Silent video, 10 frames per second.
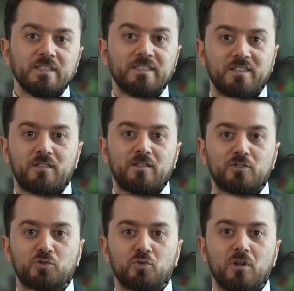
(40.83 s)
İzledikten
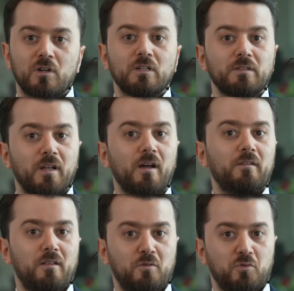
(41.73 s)
sonra neler
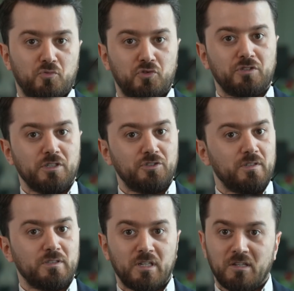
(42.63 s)
neler olmuş
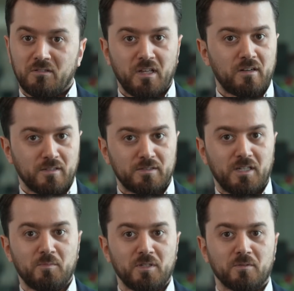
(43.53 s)
diyeceğinize
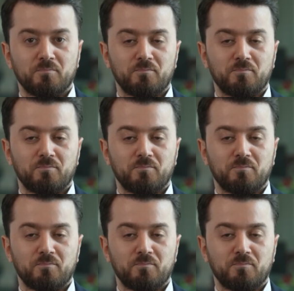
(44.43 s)
neredeyse eminim.